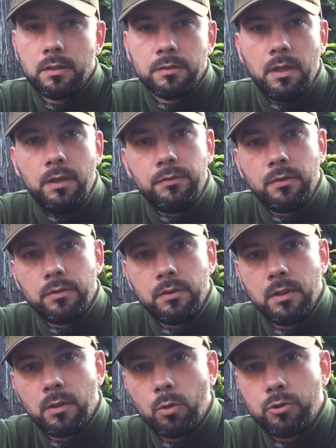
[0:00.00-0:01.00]
Das heißt, da sind
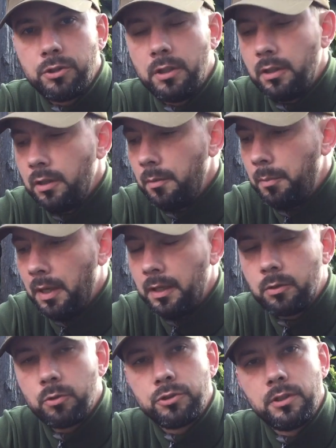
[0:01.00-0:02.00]
dann Rückstände,
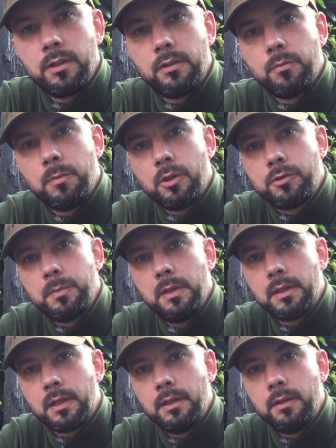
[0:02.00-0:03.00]
Bleirückstände zum Beispiel
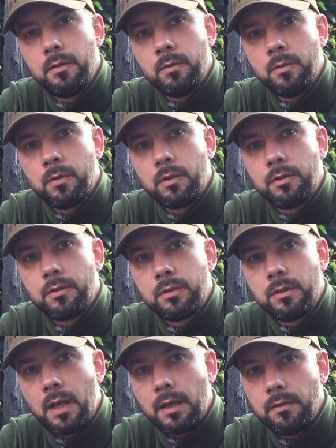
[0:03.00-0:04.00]
drin und
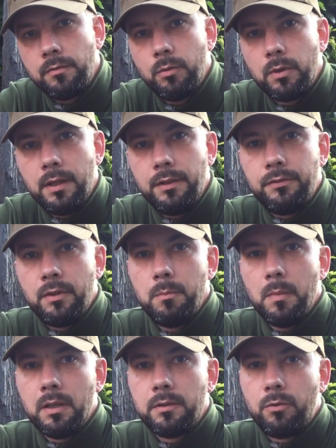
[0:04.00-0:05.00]
dann würde es Sinn
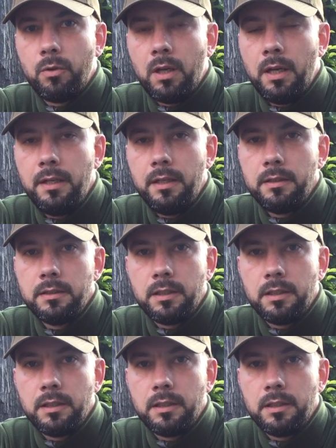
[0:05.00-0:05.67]
machen zu reinigen.